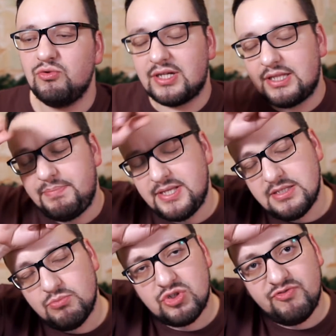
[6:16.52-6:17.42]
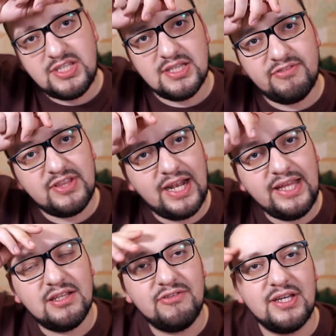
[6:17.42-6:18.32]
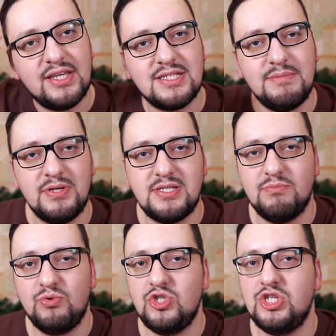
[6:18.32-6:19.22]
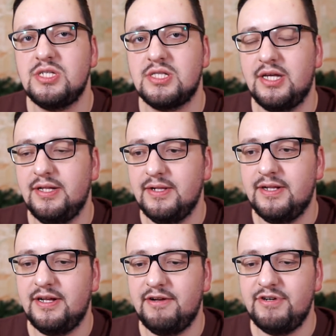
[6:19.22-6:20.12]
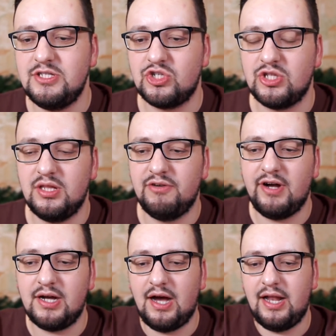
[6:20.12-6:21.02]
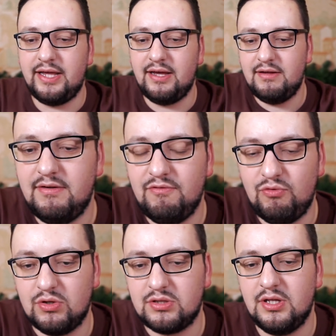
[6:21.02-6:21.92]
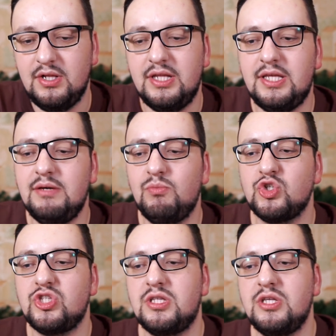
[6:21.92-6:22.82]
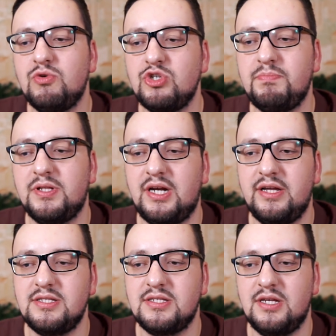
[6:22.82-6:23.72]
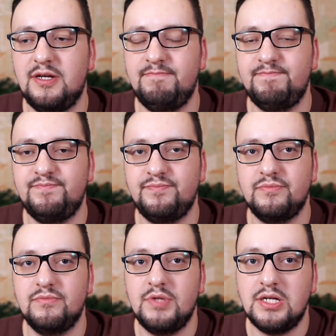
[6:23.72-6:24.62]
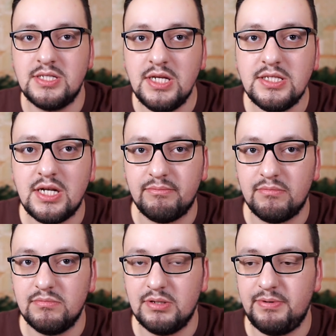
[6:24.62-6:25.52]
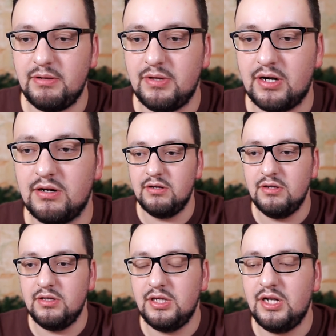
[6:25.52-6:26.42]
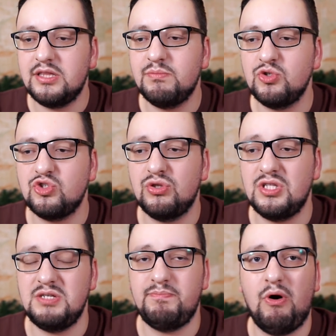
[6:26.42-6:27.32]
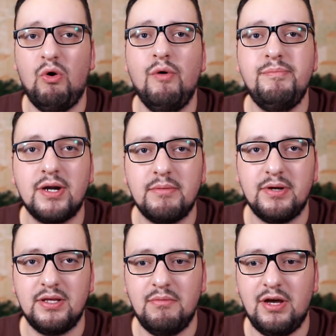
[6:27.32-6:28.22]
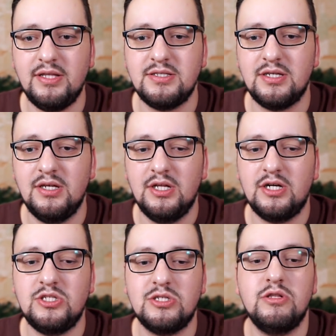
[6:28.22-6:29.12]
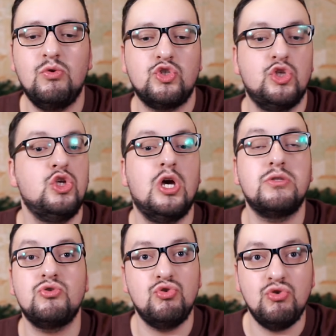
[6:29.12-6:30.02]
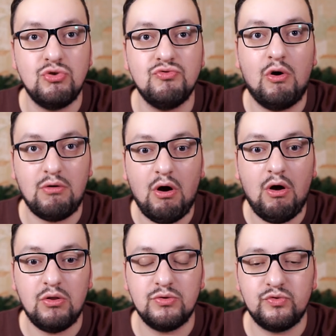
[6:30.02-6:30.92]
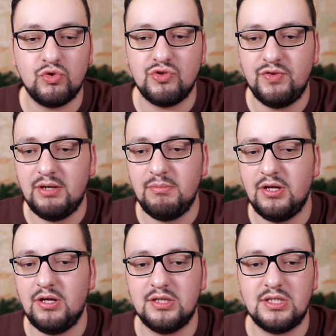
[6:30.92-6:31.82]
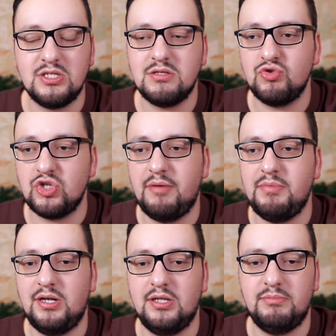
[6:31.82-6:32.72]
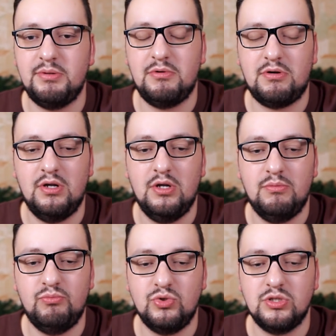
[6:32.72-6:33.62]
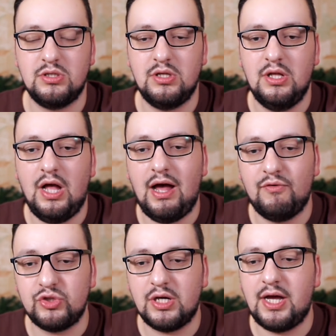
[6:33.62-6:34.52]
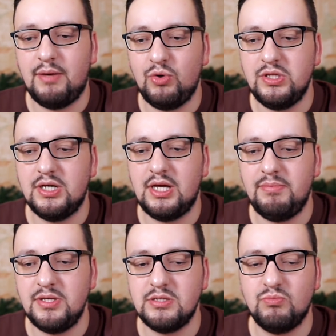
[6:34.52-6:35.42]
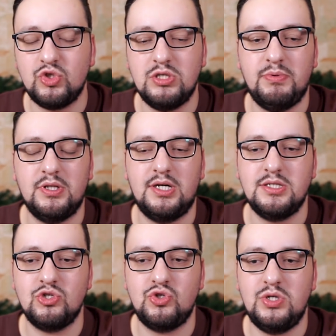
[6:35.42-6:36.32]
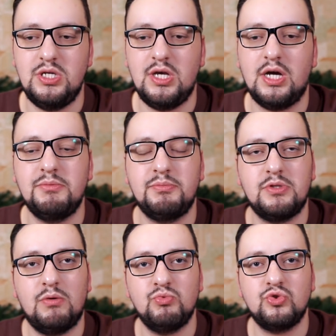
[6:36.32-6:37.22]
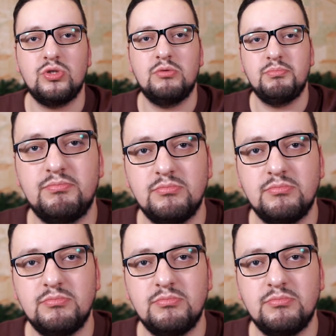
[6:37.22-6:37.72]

ну, тогда песня может выйти нафталиновая, если песня будет чисто э, выдержана на вокале. Вот. И может это не очень понравится зрителям, например. Или это будет что-то типа оперы, понимаете, где сложно не оценить вокал, но в то же время она не слушабельная, например, будет. А вот такая модненькая песня может не понравиться жюри якобы потому, что